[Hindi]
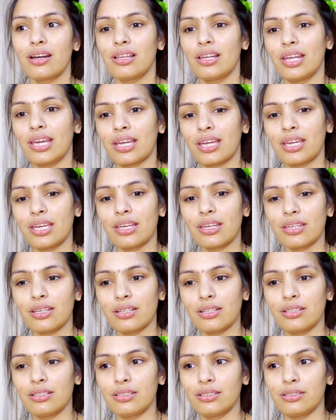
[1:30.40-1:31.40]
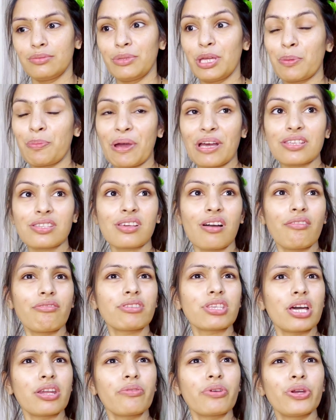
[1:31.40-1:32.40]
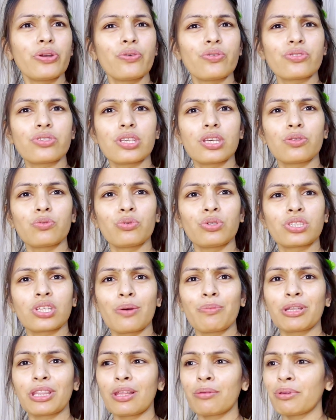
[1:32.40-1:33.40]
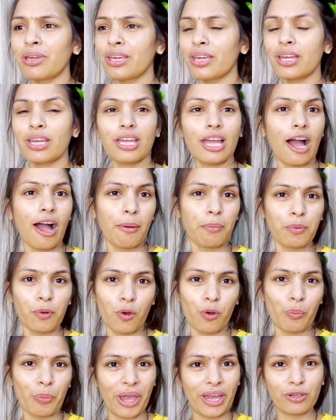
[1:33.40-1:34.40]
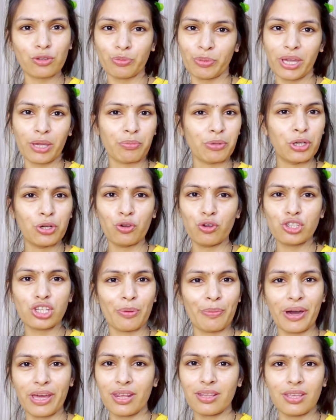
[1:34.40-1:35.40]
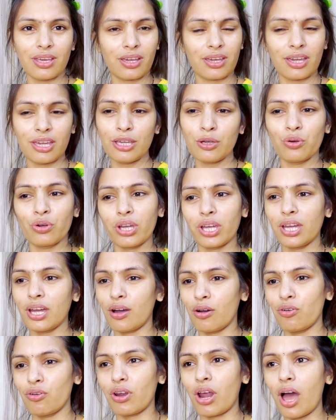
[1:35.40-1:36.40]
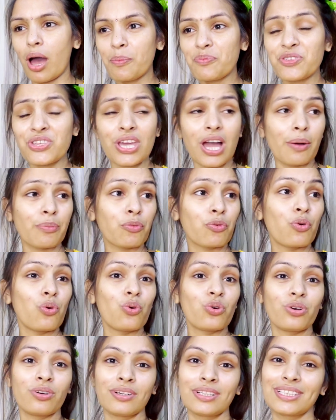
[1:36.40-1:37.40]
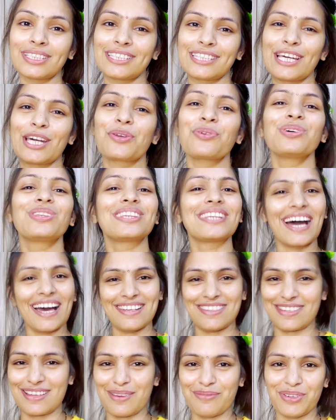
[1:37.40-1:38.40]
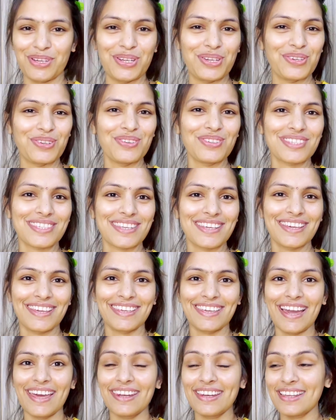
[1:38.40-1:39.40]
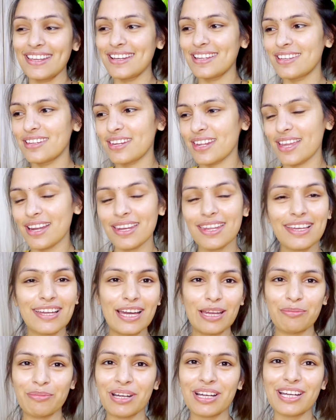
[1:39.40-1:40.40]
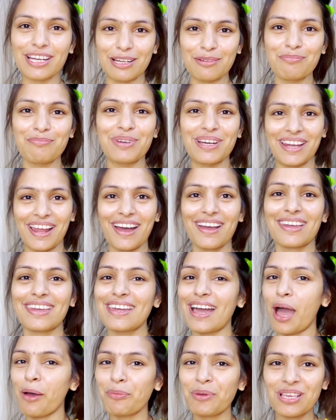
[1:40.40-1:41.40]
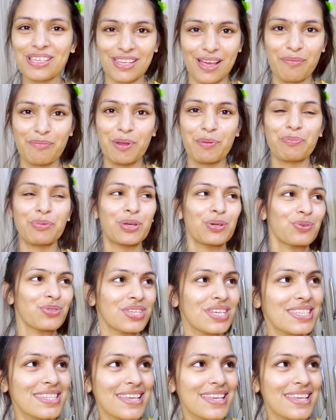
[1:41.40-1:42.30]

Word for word: लेकिन आ, मेरे पास काफ़ी सारे वीडियोस थे तो इसका मतलब यही है कि आप लोग बैक टू बैक वीडियोस हमारे देखे ही होंगे और अब से आपको तरोताज़ा वीडियोस यानी डेली गर्मा गर्म बना के आपके सामने परोसे